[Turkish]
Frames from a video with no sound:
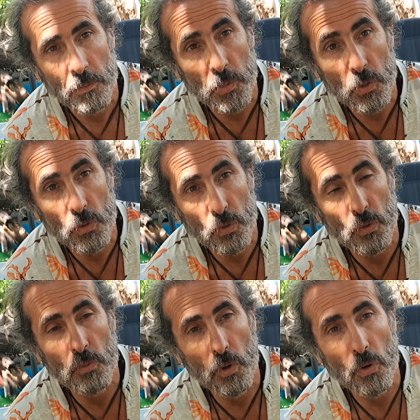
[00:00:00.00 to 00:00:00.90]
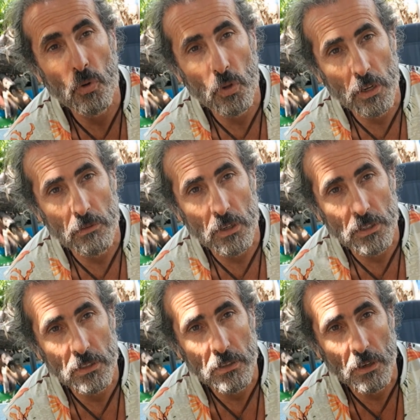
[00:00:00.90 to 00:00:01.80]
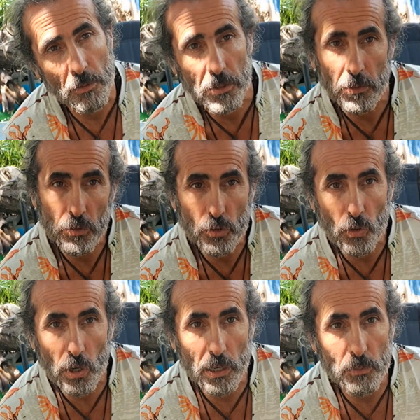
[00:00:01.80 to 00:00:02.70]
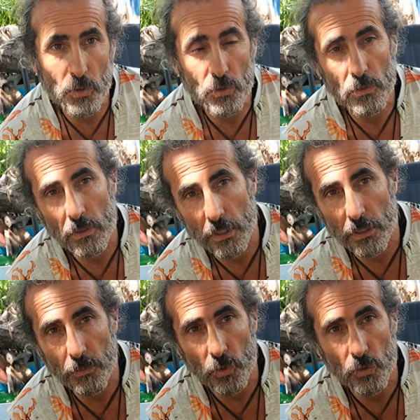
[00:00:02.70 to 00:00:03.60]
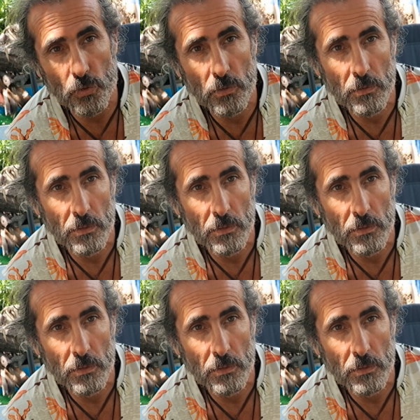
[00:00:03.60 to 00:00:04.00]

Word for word: bir sürü böyle olay vardı. Ama tabii söyleyemiyorsun, edemiyorsun.